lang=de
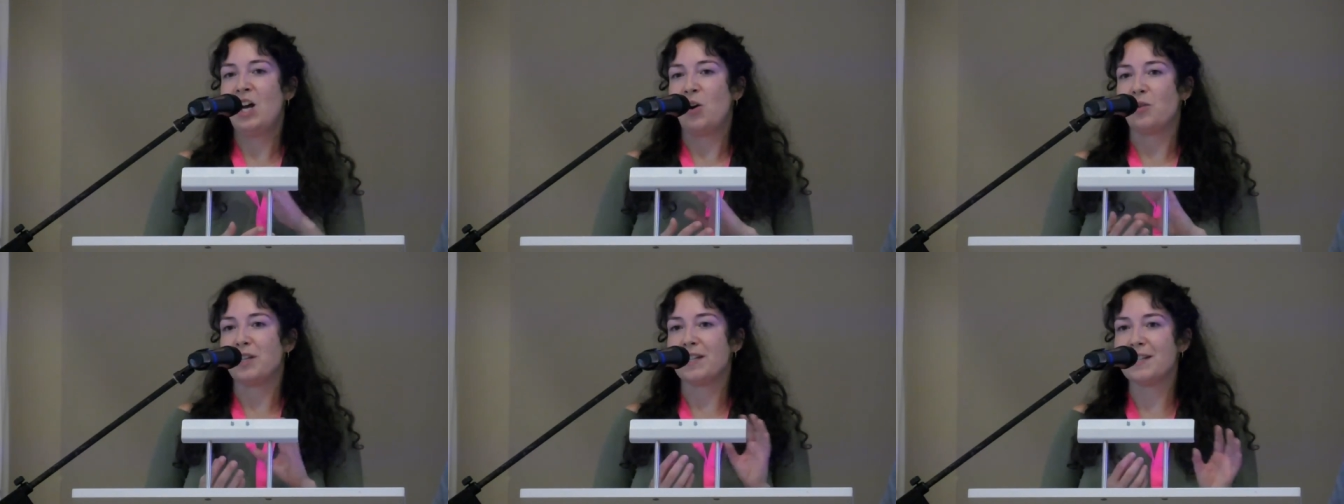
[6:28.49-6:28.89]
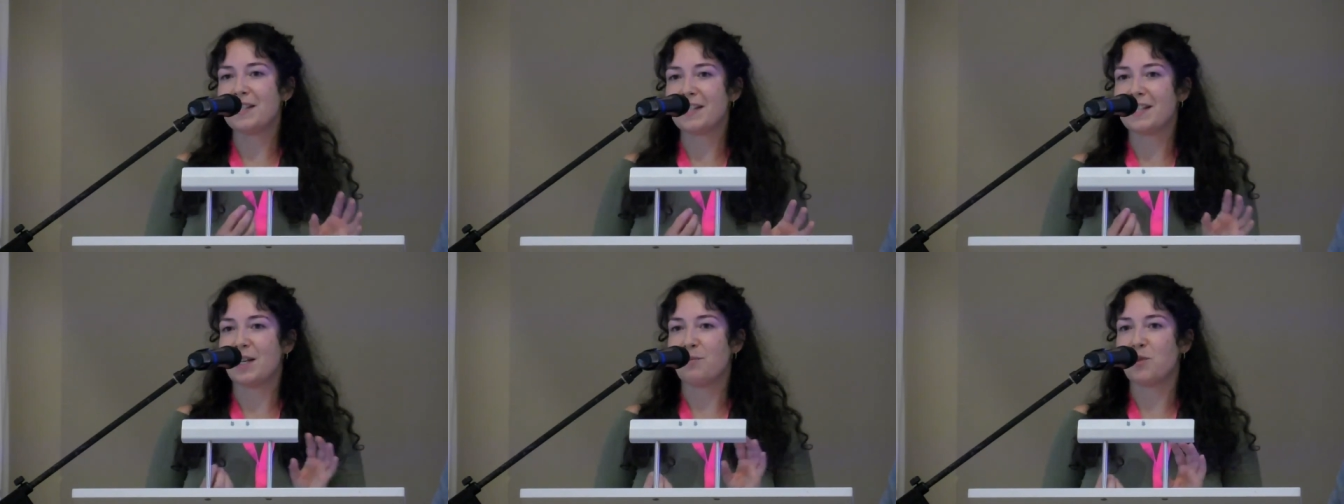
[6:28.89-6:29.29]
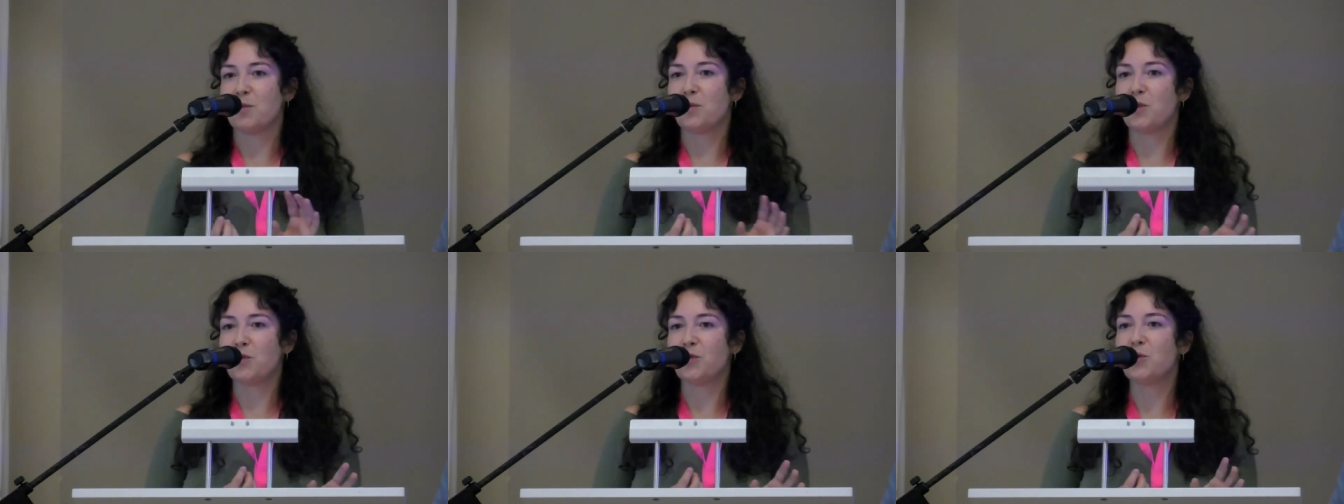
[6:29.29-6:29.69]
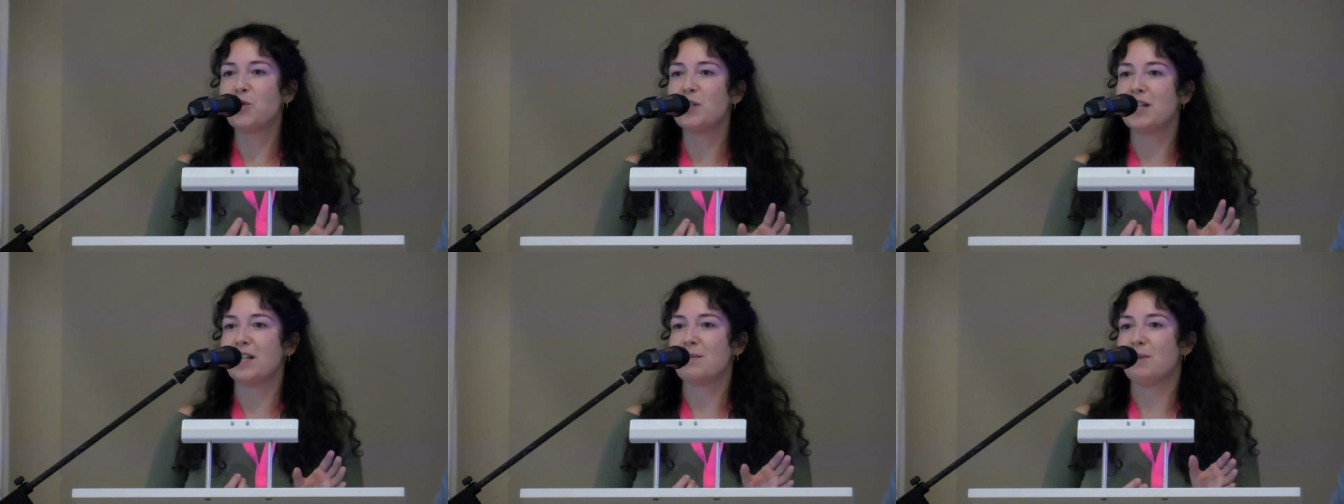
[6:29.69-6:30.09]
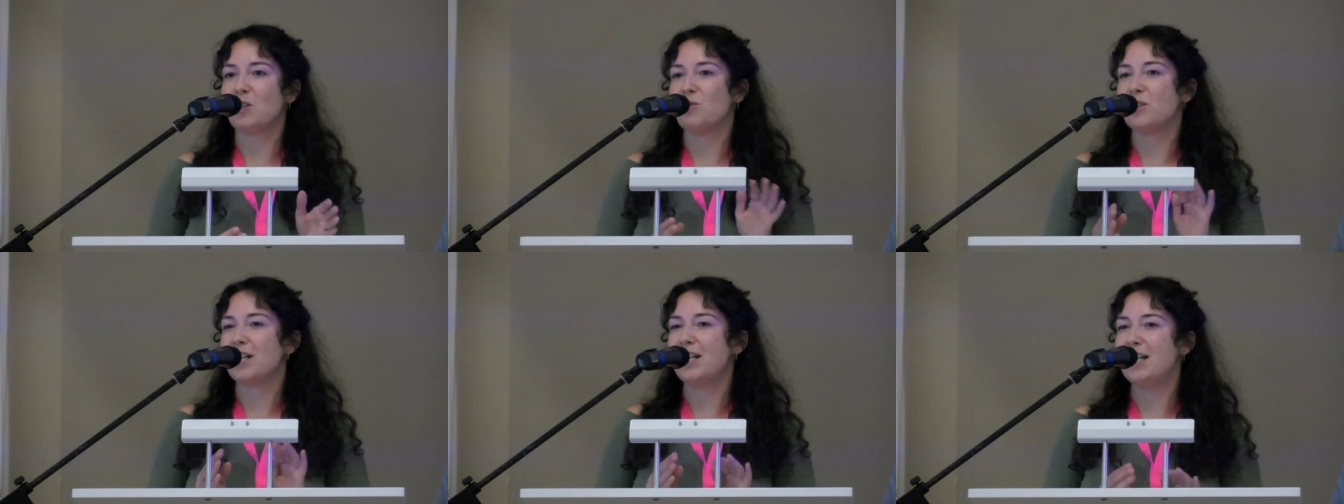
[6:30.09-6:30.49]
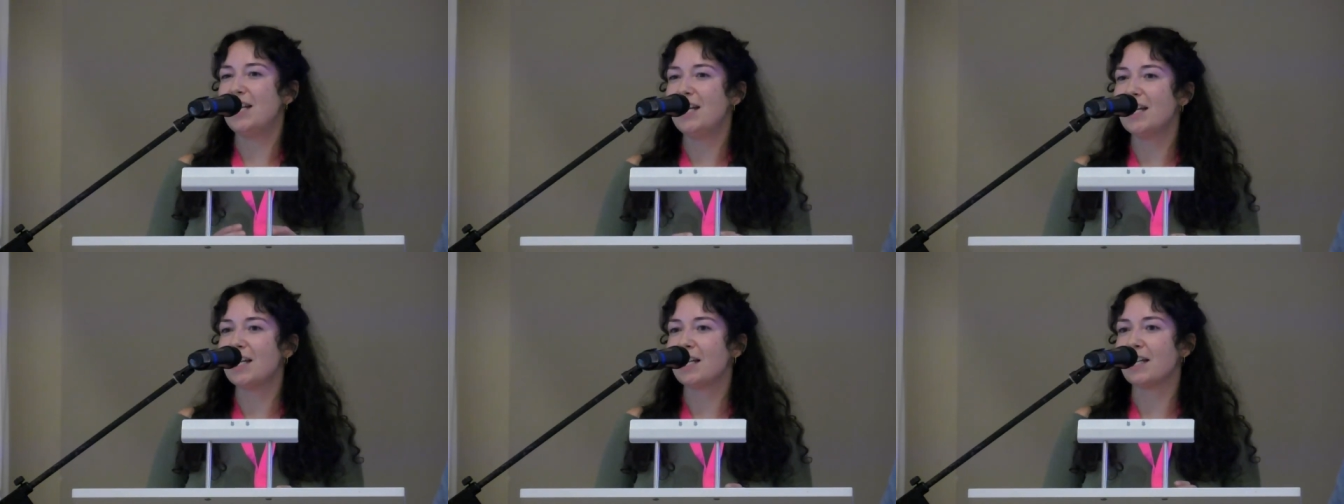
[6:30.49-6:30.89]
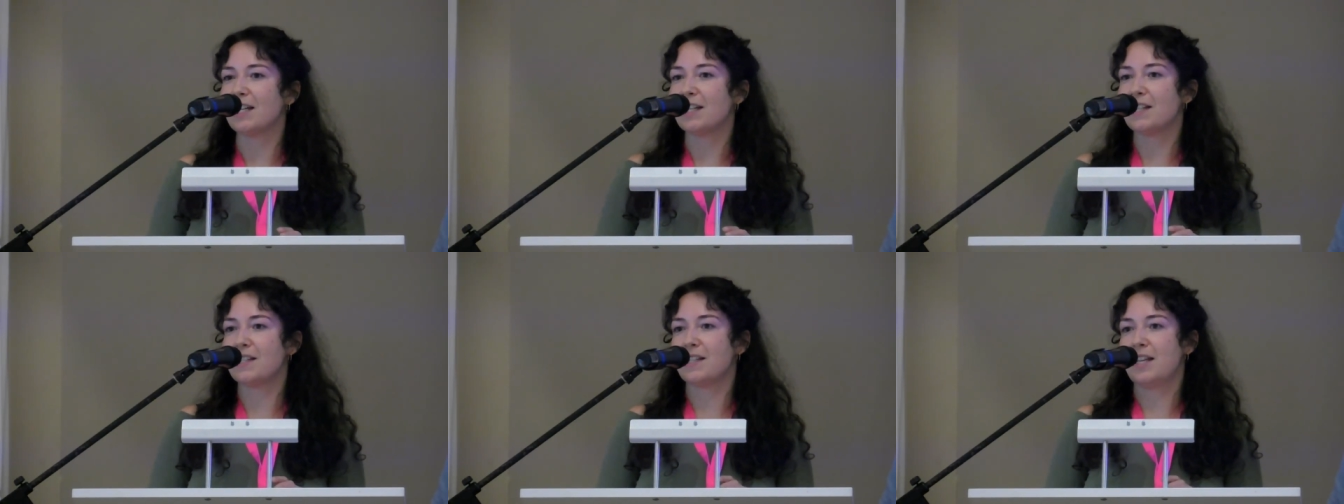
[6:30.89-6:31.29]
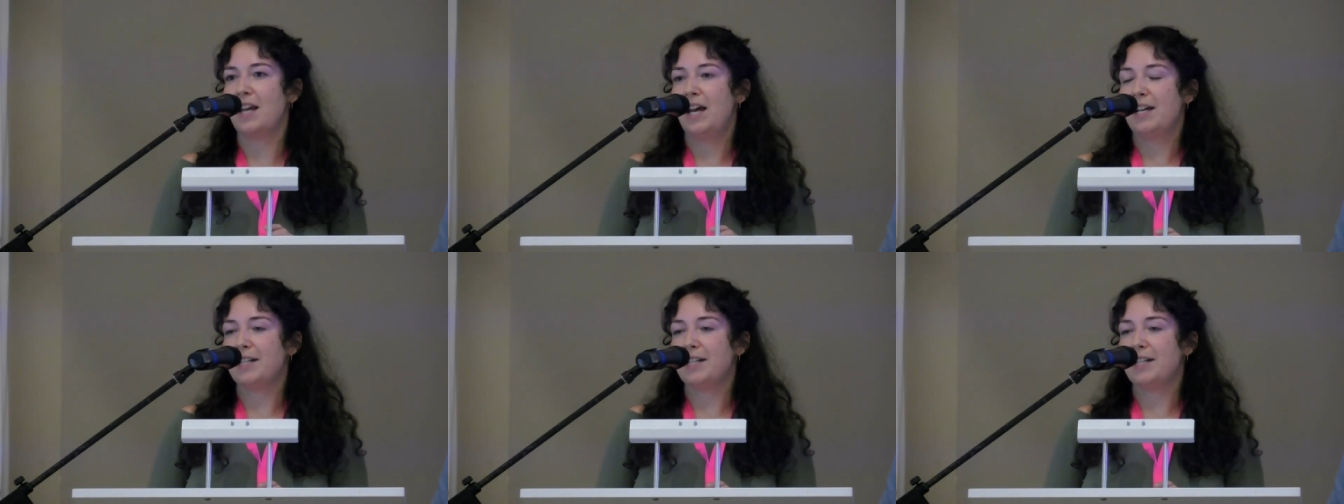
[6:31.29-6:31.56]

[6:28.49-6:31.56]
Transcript: und insgesamt so ein Gefühl, dass man unterlegen ist,